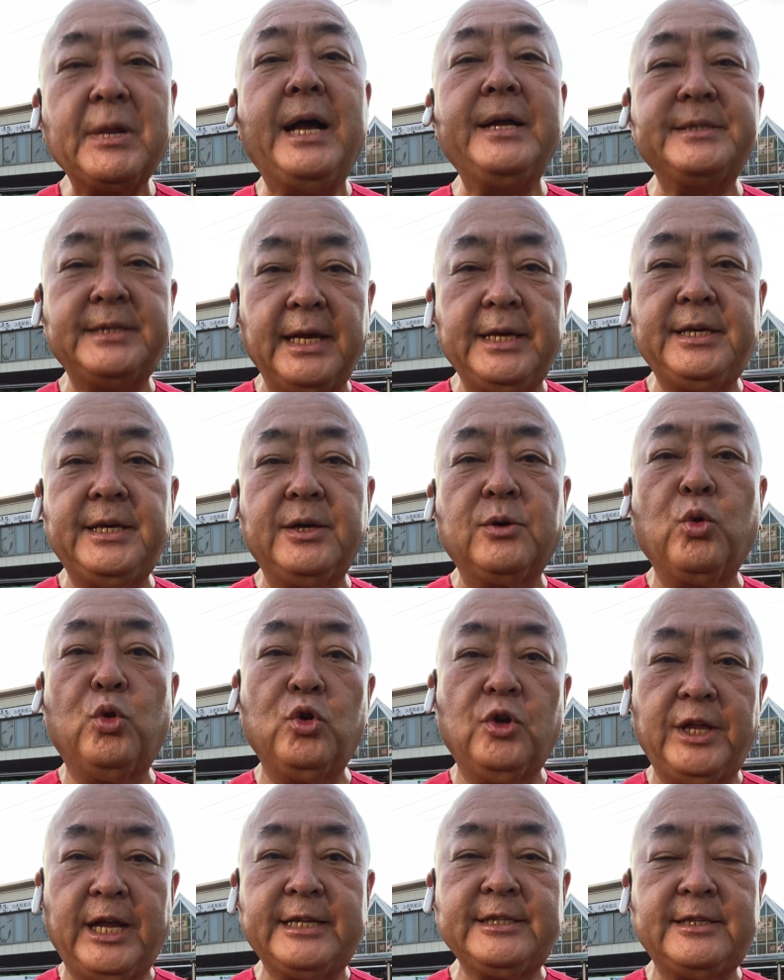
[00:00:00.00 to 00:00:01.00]
ぜひこ
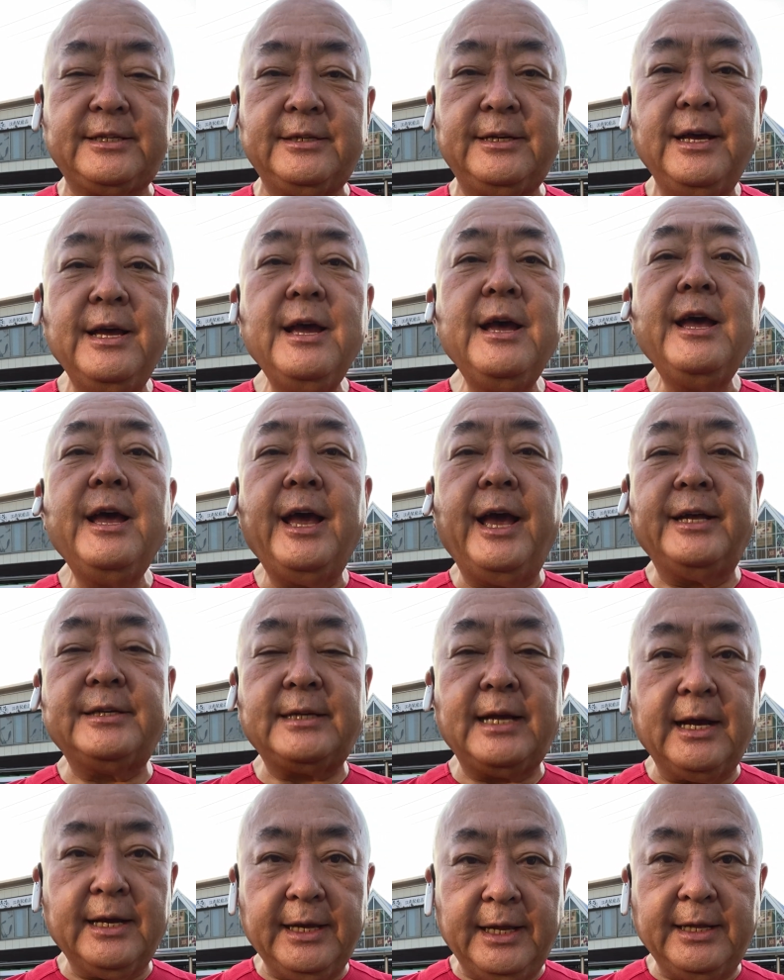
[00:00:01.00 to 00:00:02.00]
の夏、えー、
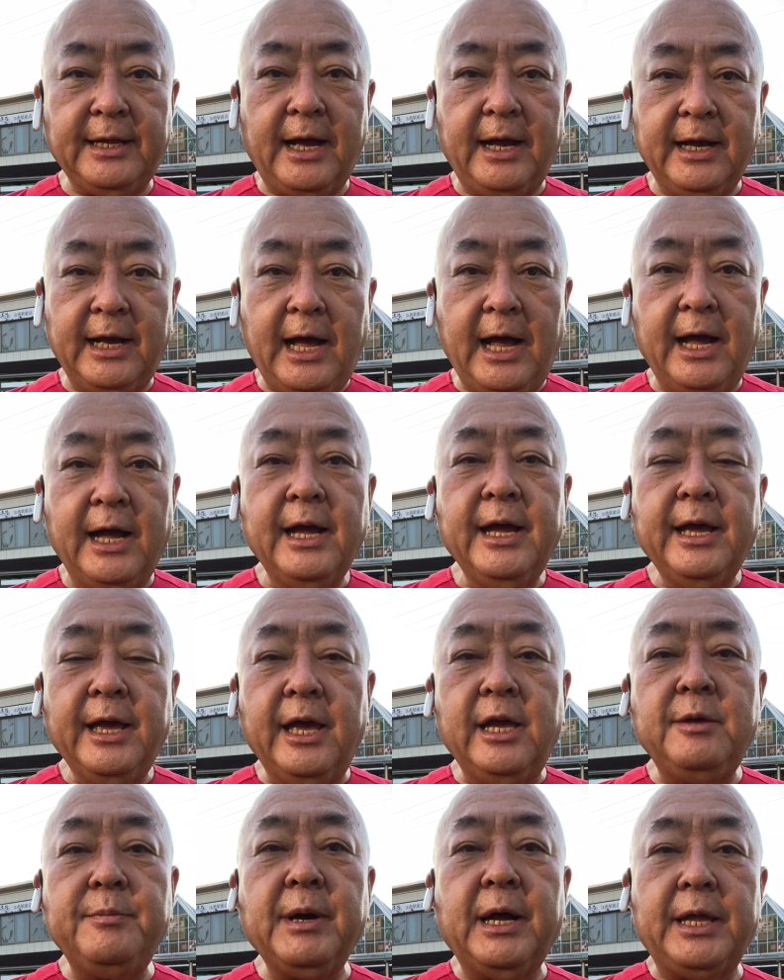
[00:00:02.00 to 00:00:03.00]
三下炭が、え
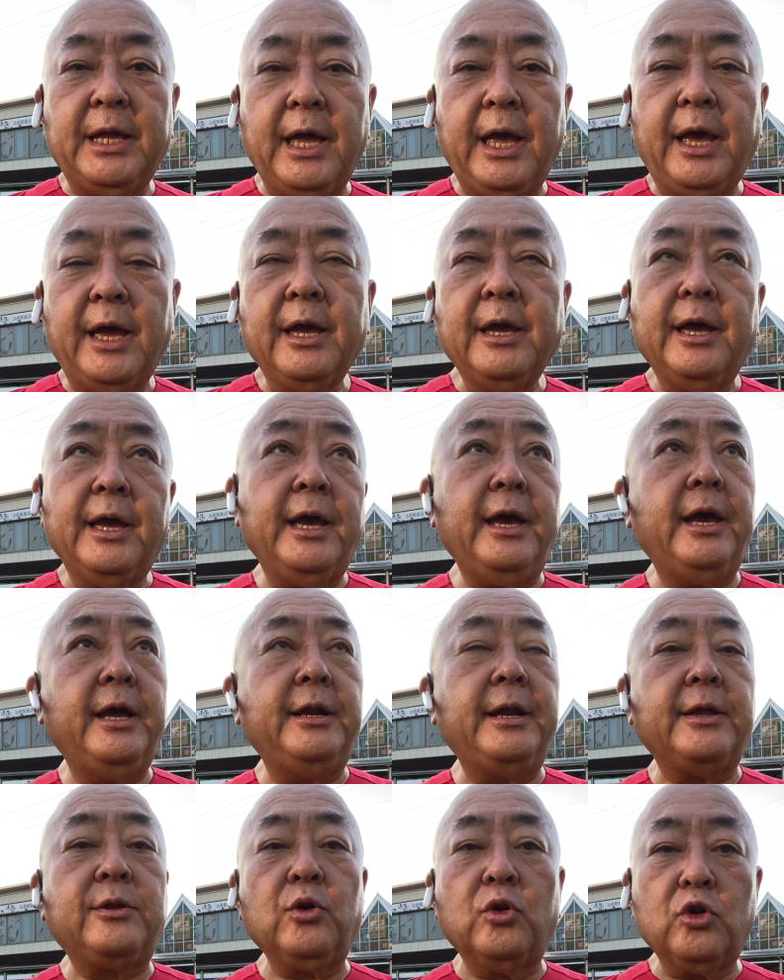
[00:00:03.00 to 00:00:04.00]
今ね、え
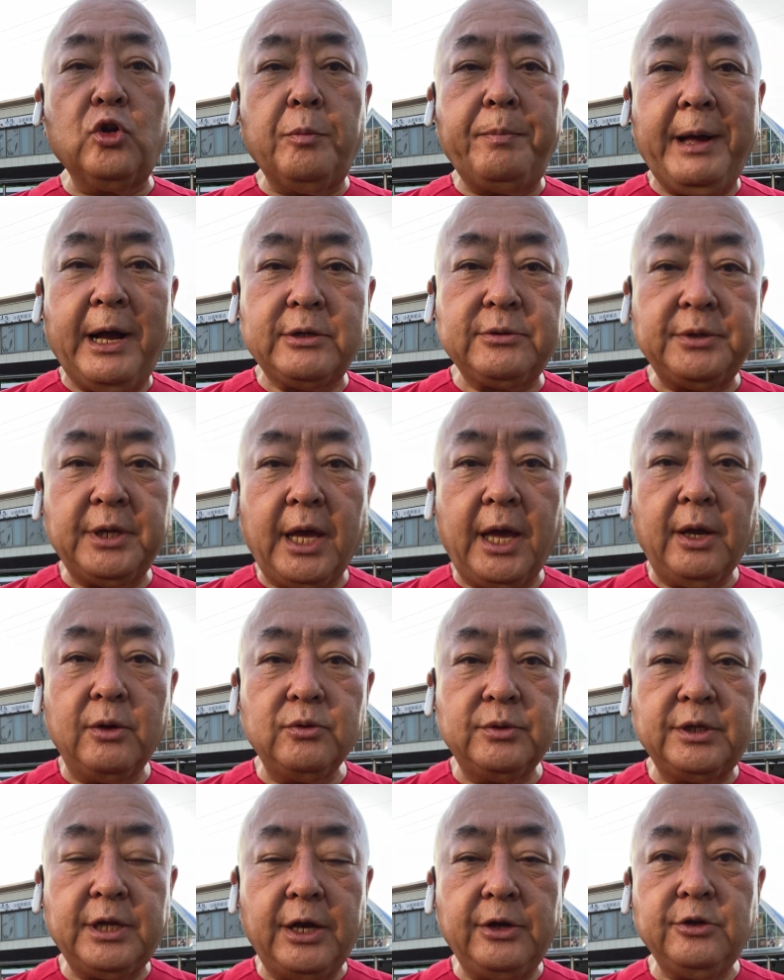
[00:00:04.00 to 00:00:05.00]
レトルトパックで売っ
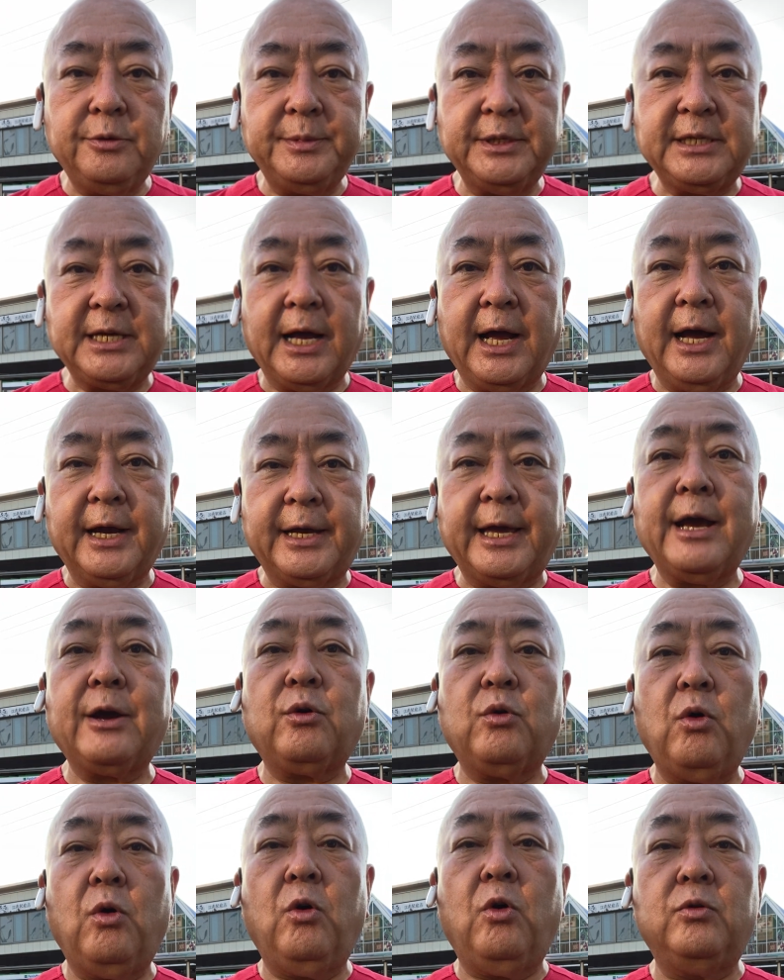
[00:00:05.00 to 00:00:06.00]
ている店が結
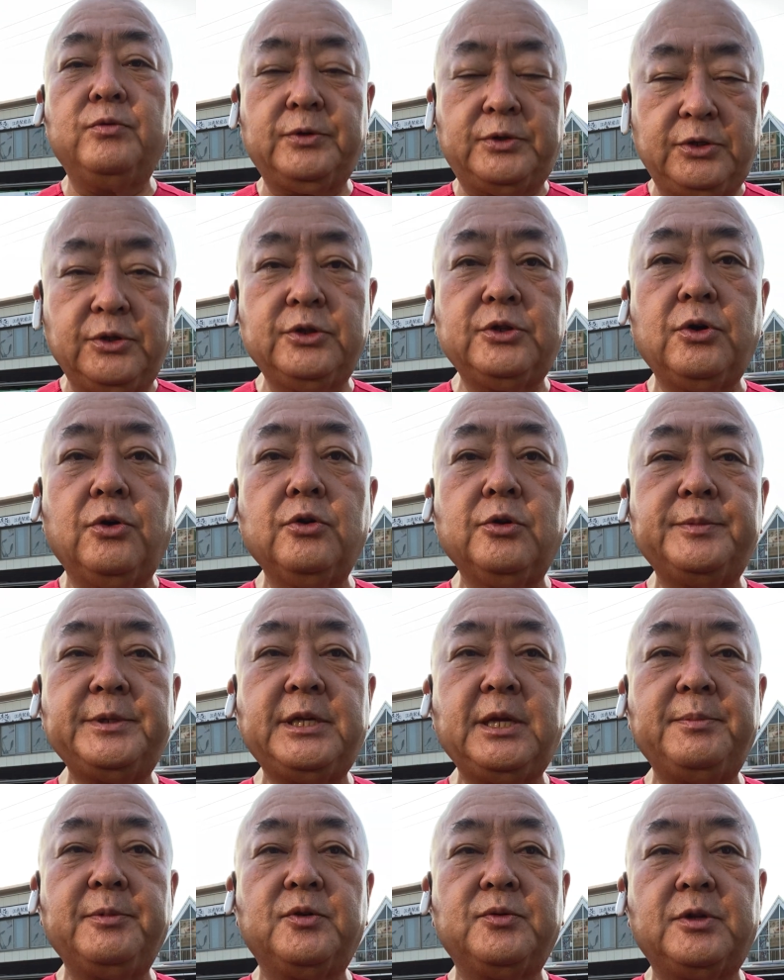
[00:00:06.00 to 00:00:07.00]
構通常のお店
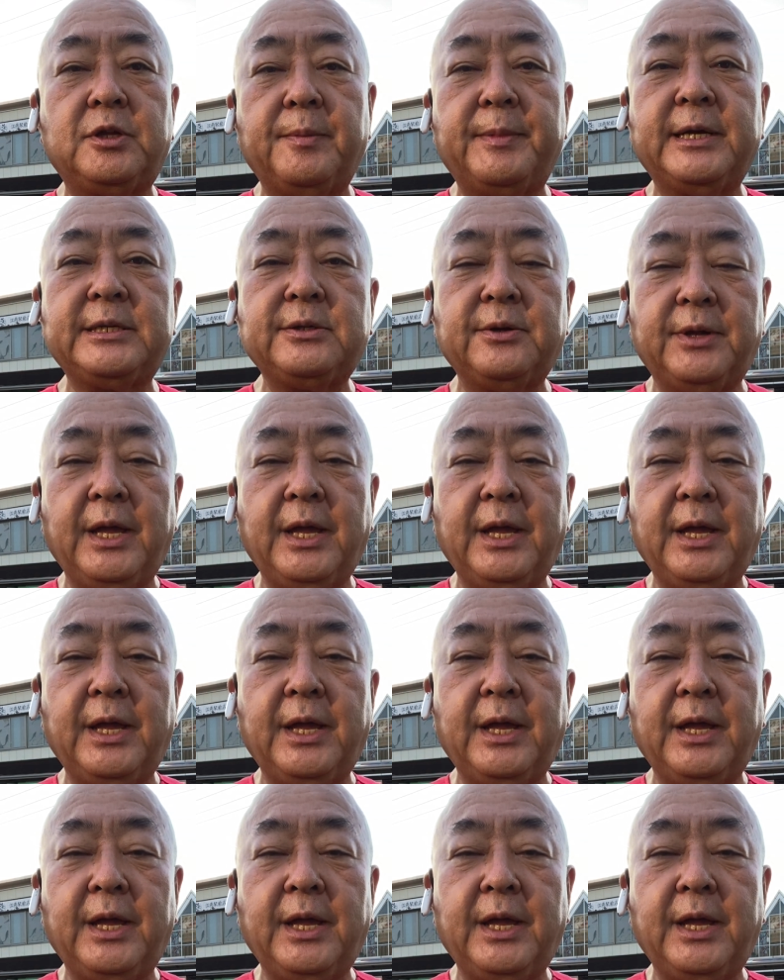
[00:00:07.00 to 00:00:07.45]
でも売ってますの